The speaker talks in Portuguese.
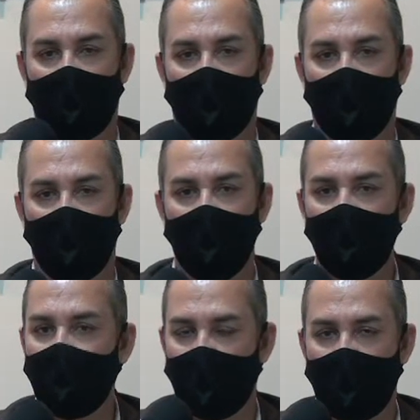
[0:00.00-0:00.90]
ao
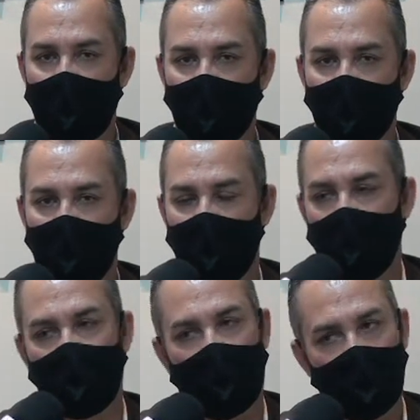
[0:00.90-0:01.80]
empregado, ele é a
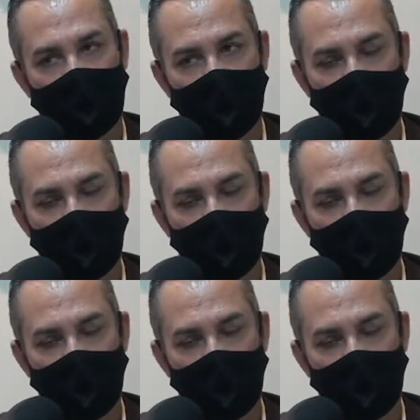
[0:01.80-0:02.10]
parte